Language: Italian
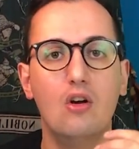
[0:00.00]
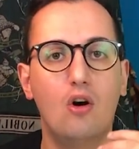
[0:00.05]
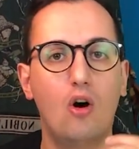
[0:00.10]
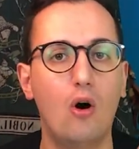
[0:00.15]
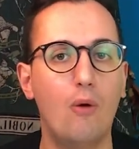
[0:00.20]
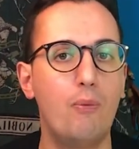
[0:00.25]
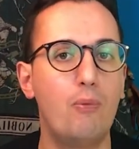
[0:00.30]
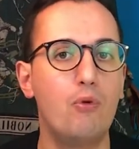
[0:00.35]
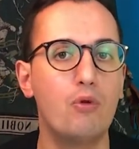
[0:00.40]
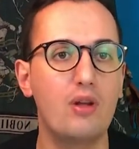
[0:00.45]

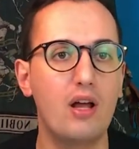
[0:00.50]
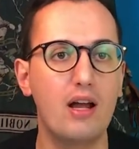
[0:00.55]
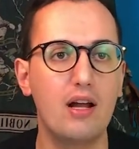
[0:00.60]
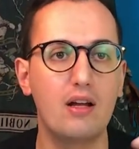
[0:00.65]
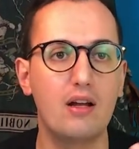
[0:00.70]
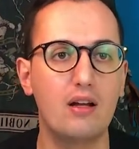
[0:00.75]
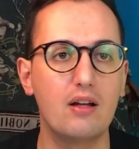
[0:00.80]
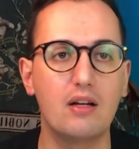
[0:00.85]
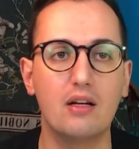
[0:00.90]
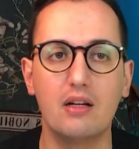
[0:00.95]

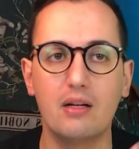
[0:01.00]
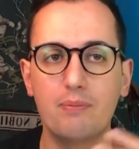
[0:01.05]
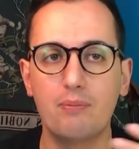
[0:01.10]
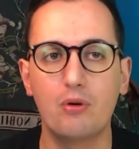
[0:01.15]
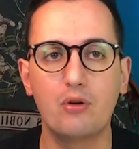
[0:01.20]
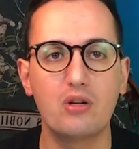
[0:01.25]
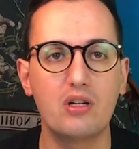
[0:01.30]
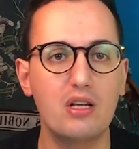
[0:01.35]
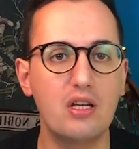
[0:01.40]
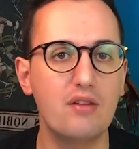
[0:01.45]
oppure
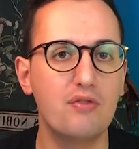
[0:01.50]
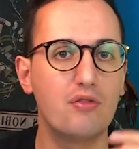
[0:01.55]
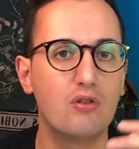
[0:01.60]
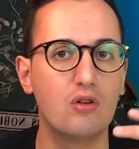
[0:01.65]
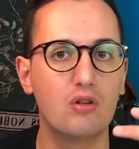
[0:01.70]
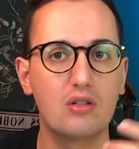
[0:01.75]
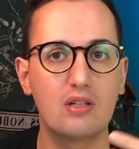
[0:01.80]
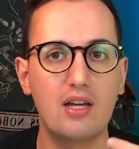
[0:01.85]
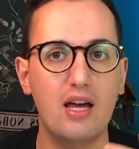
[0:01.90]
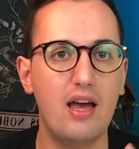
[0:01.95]

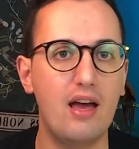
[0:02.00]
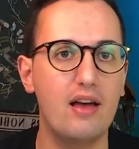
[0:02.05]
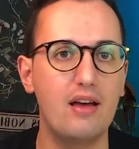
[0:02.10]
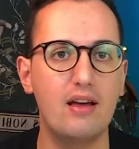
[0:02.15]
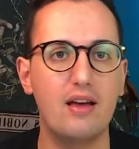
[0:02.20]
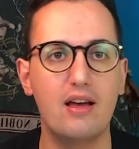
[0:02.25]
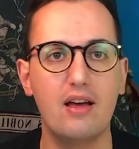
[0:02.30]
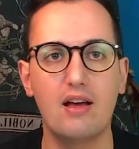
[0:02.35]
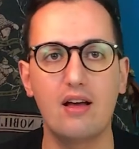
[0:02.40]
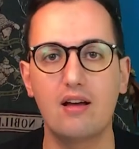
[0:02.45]
l'ippogrifo che
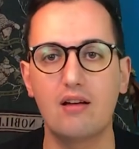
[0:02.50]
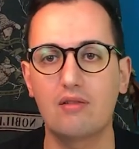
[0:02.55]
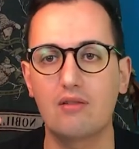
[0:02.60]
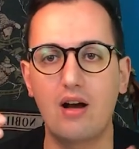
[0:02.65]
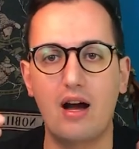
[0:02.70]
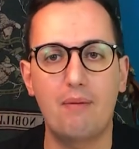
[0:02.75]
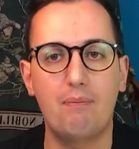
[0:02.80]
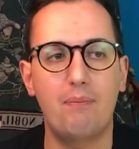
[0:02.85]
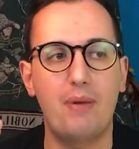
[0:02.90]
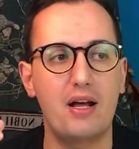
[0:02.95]
eh,
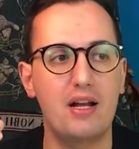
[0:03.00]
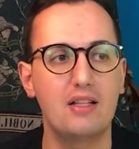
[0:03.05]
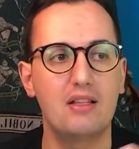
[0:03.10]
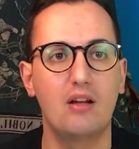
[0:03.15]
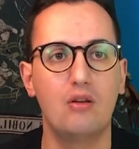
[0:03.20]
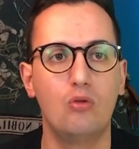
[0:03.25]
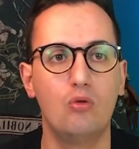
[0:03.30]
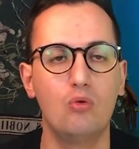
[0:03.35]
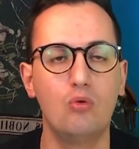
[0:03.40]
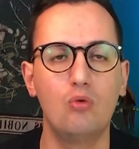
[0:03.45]
appare
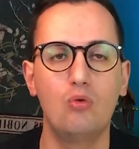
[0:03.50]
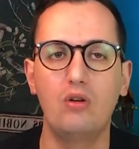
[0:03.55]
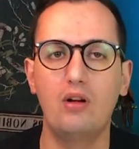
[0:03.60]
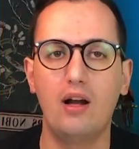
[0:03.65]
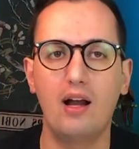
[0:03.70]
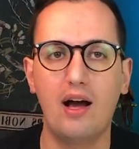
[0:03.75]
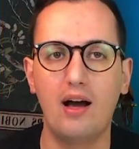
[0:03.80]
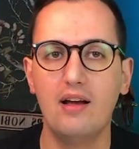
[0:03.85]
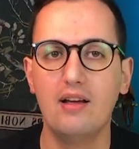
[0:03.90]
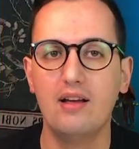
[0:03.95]
dal
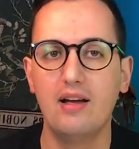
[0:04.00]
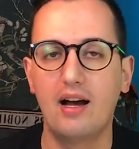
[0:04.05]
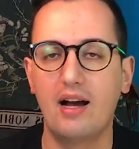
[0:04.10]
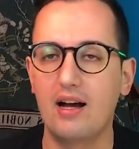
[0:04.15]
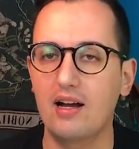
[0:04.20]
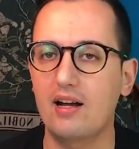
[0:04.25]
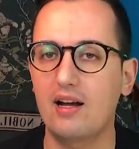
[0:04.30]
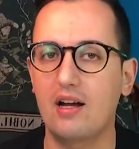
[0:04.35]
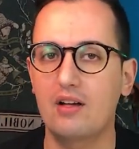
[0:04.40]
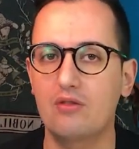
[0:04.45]
nulla
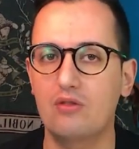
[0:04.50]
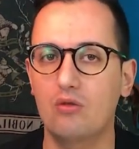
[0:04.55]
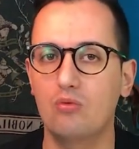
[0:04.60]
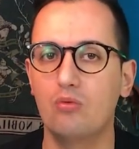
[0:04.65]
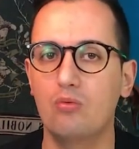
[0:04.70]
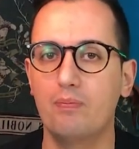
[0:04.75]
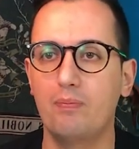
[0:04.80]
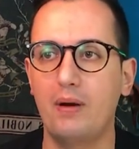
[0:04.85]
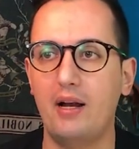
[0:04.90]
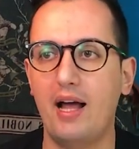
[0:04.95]
accanto ad
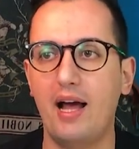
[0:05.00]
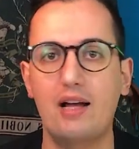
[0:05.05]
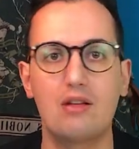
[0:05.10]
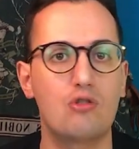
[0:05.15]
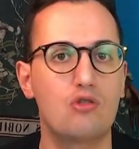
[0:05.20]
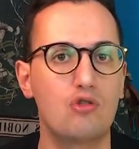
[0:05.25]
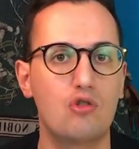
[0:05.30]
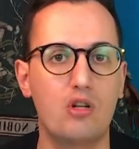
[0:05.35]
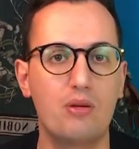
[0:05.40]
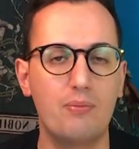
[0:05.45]
un
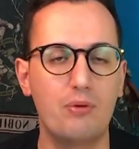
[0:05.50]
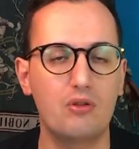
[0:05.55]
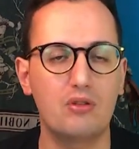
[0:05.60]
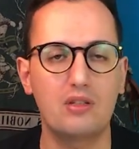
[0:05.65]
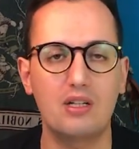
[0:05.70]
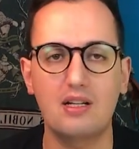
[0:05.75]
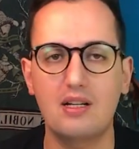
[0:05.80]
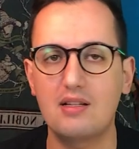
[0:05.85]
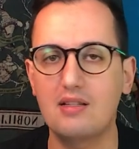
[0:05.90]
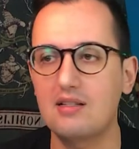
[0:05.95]
palazzo, le
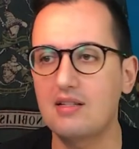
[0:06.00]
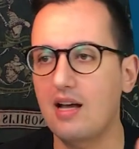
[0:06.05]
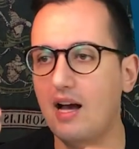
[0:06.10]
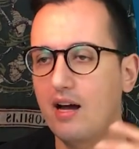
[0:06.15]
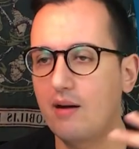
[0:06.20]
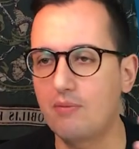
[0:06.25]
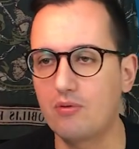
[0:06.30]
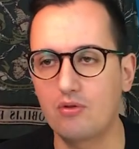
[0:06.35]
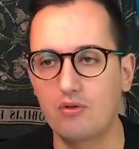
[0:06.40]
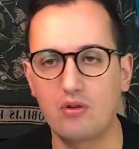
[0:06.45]
porte che si
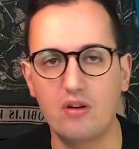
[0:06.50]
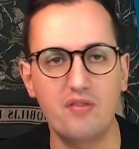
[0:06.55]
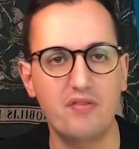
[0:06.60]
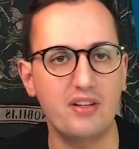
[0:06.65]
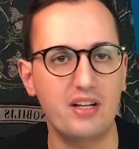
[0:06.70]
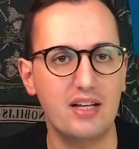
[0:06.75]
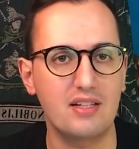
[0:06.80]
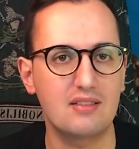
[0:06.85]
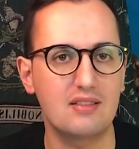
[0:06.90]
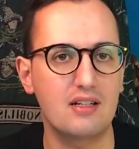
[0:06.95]
aprono, le
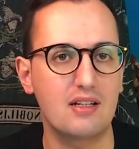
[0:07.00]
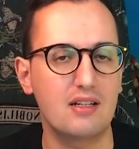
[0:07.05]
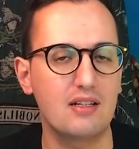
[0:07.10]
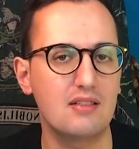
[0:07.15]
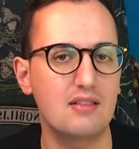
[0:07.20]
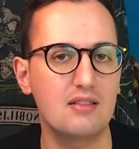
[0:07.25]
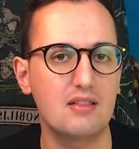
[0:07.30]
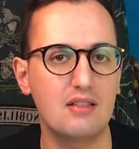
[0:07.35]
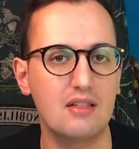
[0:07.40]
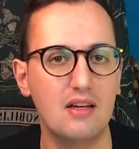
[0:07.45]
finestre che
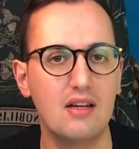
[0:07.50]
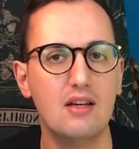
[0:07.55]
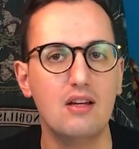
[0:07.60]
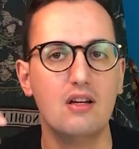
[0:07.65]
si